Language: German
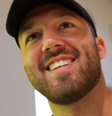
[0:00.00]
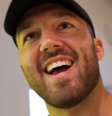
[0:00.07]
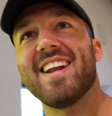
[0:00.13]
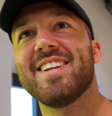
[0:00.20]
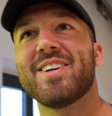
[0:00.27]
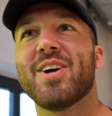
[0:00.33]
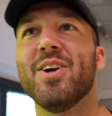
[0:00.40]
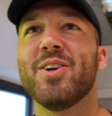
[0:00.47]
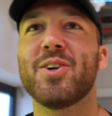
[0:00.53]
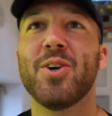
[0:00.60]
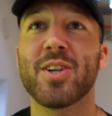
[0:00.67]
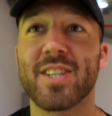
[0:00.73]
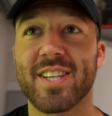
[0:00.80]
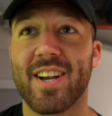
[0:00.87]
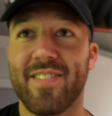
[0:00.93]
Seiten könnten
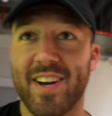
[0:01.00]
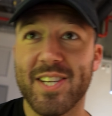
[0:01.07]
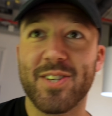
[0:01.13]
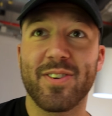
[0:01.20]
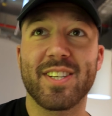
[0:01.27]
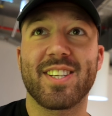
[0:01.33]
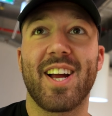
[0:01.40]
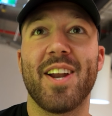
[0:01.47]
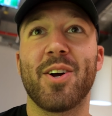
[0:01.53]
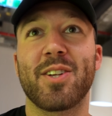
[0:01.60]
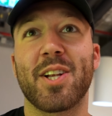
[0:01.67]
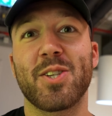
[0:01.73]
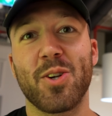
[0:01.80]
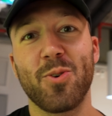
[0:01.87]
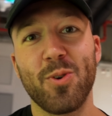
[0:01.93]
kürzer sein. Weißt du, was darauf
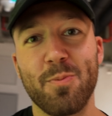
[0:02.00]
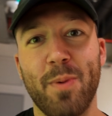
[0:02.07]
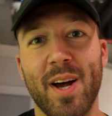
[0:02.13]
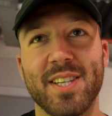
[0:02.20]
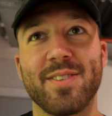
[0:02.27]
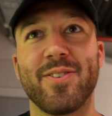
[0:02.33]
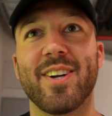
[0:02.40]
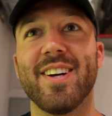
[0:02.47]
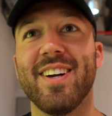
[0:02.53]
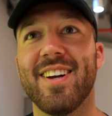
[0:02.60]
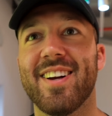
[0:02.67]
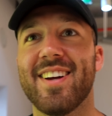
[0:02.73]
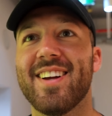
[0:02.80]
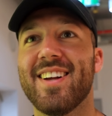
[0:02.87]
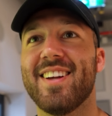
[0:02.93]
dazu gut passen würde?
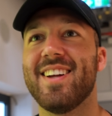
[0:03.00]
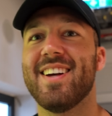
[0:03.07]
Was?